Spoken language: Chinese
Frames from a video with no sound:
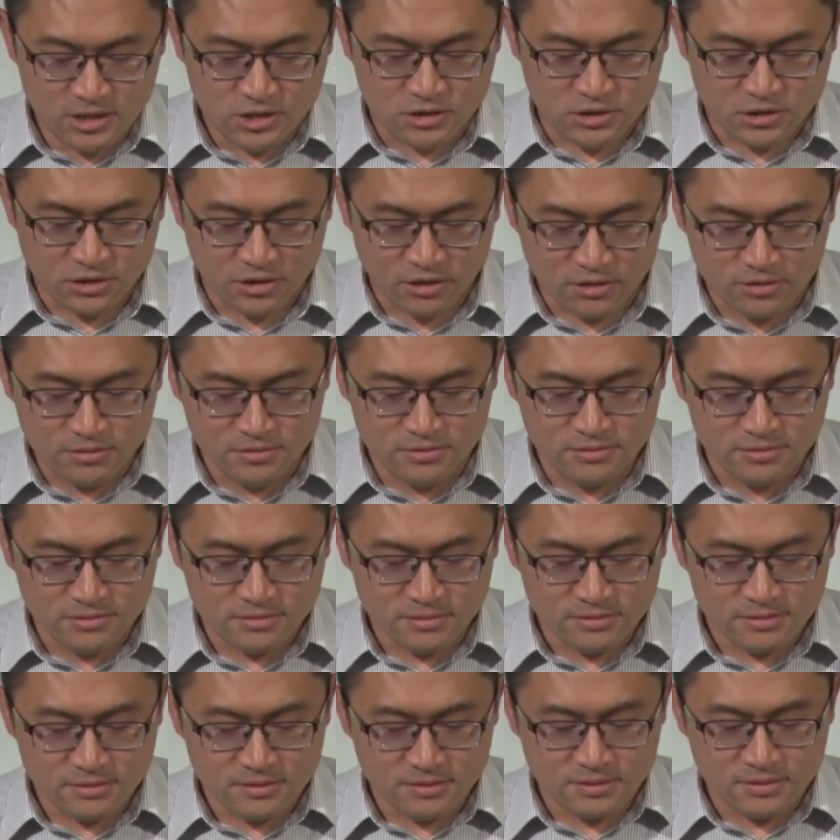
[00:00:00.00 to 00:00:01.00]
从
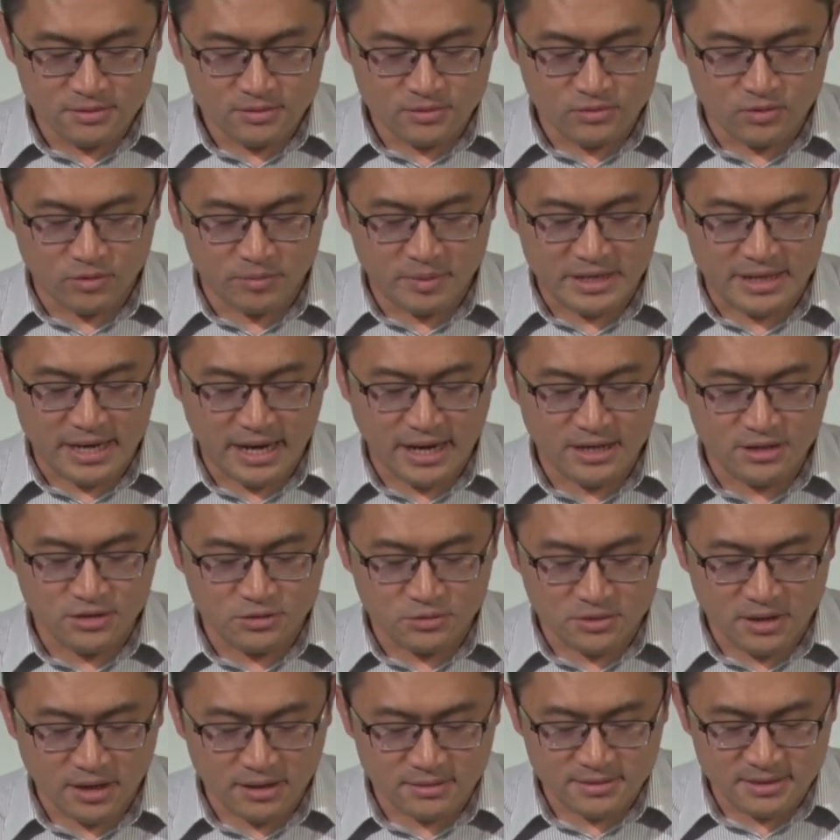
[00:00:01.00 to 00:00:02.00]
我们刚刚
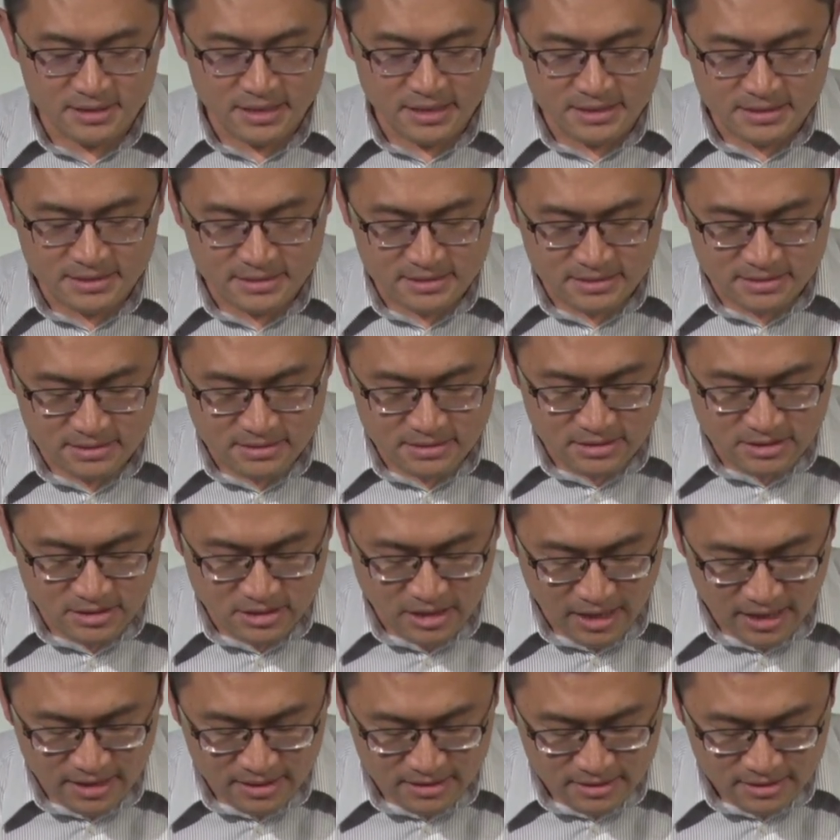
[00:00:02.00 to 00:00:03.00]
读到第四
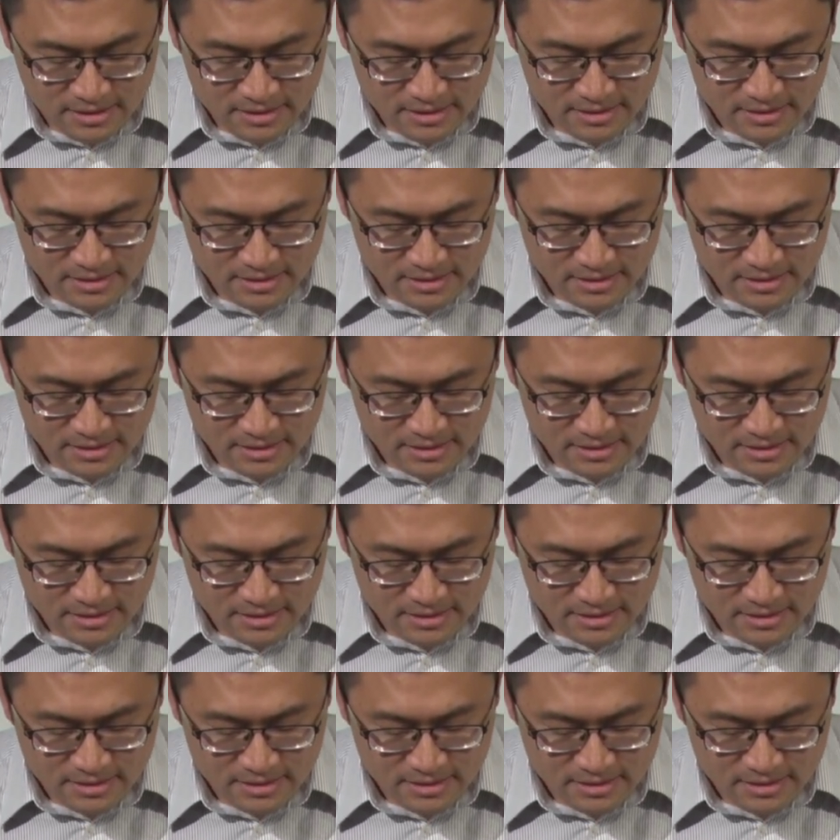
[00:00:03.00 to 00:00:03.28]
章